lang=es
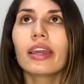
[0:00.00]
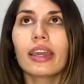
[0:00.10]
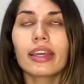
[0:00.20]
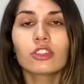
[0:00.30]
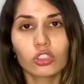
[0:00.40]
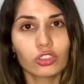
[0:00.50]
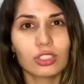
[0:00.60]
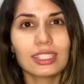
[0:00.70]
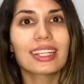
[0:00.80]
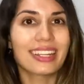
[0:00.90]

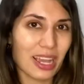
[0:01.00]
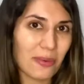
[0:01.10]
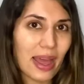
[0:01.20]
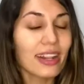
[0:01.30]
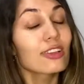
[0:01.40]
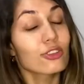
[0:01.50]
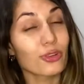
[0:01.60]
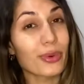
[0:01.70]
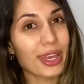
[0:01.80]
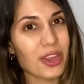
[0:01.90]
Entonces quería hablar
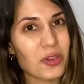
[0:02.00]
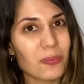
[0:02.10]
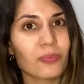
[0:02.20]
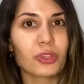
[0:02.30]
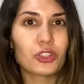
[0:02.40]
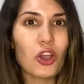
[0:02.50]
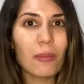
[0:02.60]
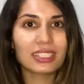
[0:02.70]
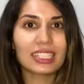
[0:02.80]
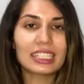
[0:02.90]
sobre ello. Yo
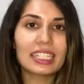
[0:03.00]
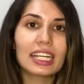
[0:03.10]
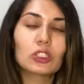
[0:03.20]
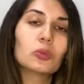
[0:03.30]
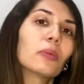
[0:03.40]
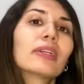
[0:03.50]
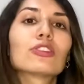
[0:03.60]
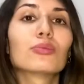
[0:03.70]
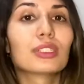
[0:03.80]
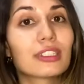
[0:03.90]
me sentí en algún
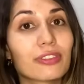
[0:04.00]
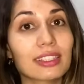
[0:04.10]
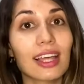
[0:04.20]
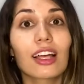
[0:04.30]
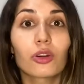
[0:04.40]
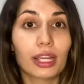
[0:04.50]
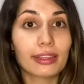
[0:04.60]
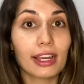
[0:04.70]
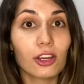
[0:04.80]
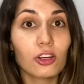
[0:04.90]
momento muy afectada con
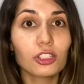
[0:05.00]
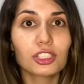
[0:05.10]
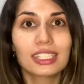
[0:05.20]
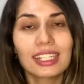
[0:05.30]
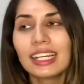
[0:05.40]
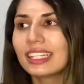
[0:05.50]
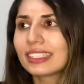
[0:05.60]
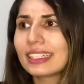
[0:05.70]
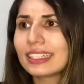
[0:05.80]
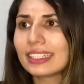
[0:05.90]
estas cosas,
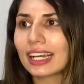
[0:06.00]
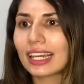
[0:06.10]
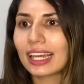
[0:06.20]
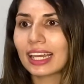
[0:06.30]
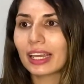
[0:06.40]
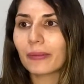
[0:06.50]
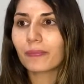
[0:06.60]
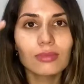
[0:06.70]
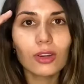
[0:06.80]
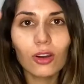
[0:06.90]
sentía que
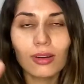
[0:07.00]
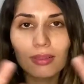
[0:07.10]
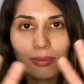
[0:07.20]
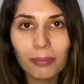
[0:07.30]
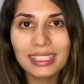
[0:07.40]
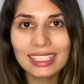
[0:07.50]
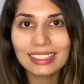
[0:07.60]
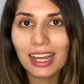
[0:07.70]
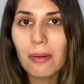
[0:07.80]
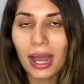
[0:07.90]
me
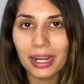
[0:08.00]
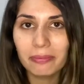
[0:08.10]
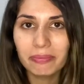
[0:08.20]
sentía mal